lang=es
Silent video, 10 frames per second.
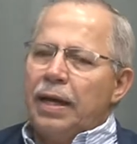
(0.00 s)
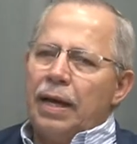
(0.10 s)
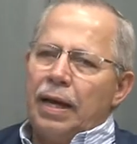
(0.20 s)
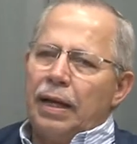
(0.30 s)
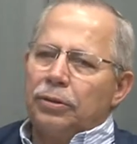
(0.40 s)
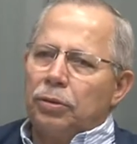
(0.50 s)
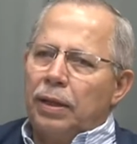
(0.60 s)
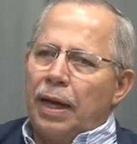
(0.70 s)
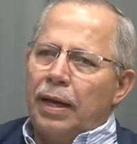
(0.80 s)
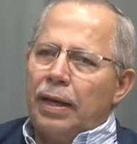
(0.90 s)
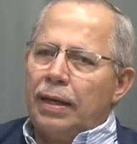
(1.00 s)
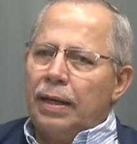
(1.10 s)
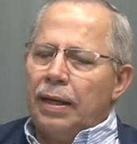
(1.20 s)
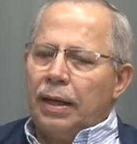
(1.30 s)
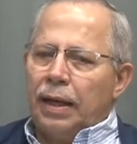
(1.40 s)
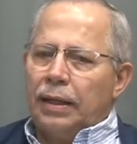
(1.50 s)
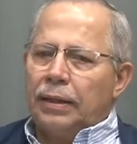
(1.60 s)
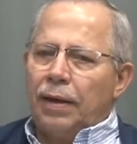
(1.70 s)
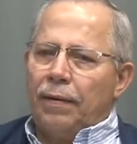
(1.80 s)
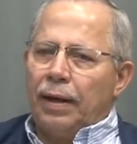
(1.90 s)
en las ciudades que
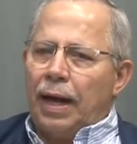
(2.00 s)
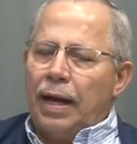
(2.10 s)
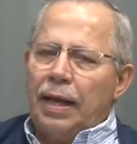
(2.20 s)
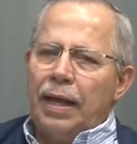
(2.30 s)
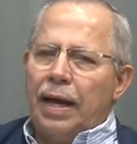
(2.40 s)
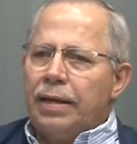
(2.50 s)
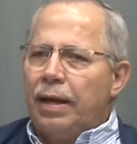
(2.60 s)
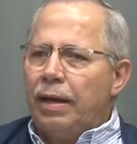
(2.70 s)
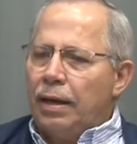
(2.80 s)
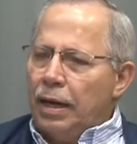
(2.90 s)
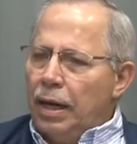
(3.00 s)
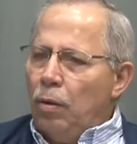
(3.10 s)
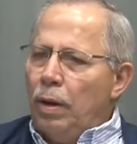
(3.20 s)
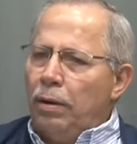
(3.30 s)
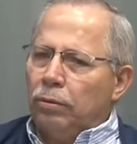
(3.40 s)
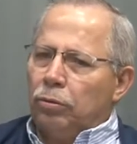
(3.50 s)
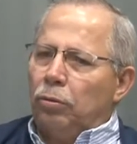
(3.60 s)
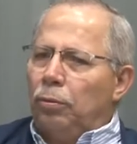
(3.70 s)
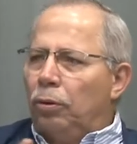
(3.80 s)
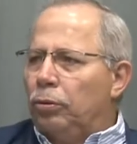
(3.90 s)
estaban aledañas y luego
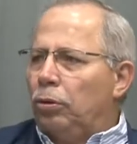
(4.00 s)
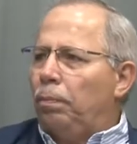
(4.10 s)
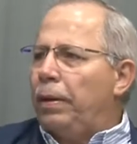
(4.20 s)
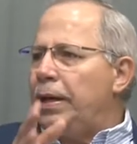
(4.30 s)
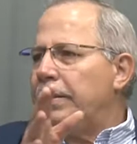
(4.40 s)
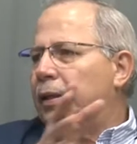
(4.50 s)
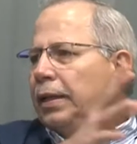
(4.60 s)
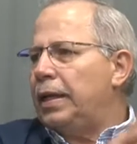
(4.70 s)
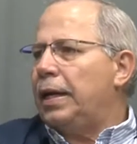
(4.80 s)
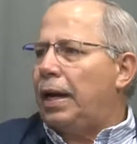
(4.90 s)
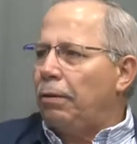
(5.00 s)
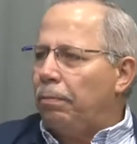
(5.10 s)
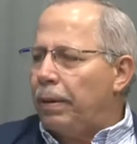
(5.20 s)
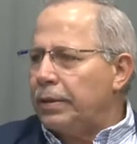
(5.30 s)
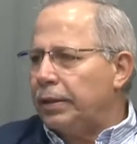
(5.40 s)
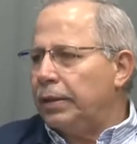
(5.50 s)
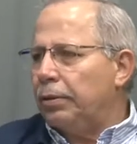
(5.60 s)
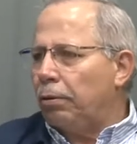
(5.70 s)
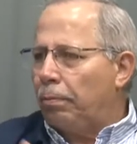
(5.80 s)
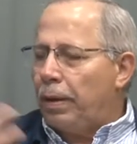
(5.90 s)
tomó otros países hasta llegar a los países de
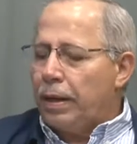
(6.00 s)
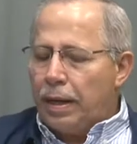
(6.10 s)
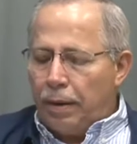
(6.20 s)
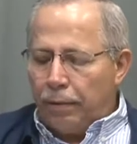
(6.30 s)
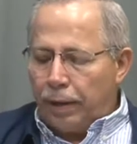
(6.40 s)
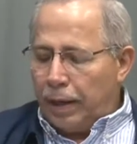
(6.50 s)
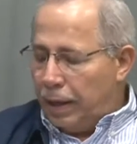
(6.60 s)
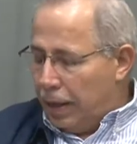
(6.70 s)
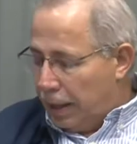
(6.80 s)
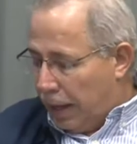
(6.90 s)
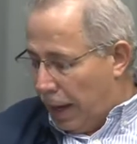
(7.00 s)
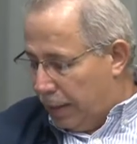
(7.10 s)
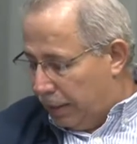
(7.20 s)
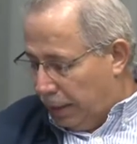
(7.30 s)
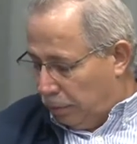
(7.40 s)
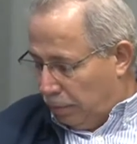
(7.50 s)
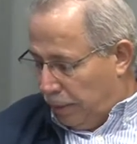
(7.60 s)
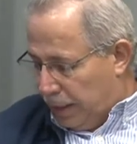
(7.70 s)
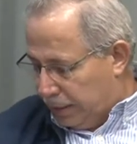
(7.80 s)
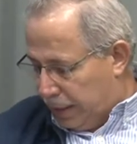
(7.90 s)
Europa y ahora que hay tantos
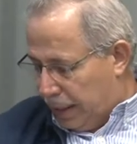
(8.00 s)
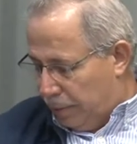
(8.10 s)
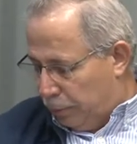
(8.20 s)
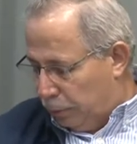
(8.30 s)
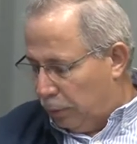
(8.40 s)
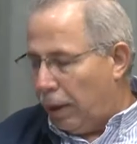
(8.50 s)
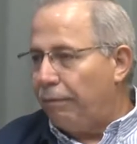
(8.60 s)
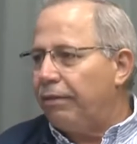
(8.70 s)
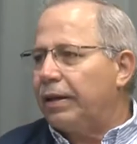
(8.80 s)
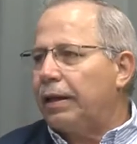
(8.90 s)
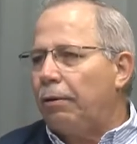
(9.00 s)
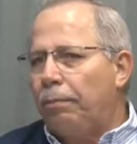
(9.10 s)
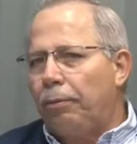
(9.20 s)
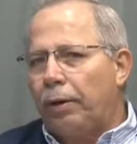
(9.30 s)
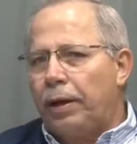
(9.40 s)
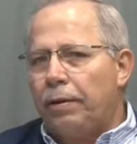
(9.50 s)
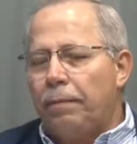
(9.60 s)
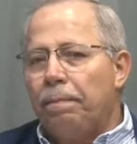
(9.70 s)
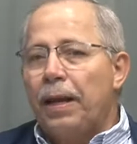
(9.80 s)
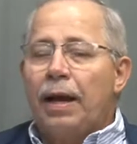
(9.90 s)
países en el mundo afectados por ello.
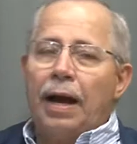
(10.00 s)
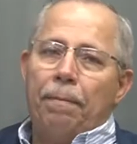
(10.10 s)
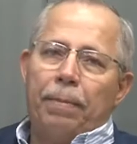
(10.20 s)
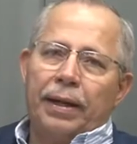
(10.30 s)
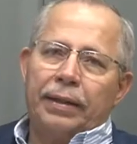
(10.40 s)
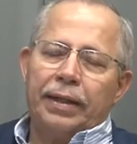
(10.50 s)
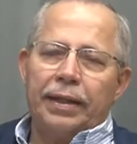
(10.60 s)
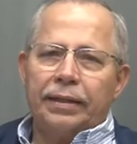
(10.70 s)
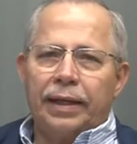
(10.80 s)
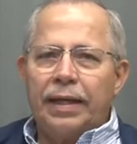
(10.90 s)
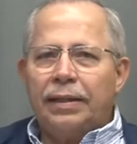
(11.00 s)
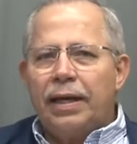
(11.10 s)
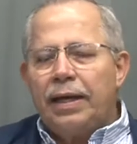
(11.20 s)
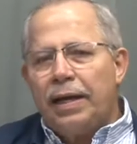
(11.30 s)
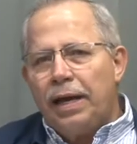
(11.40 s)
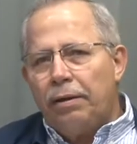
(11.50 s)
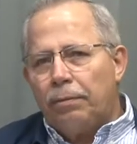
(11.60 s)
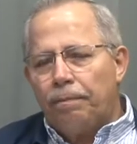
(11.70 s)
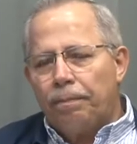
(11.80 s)
A partir del 30 de enero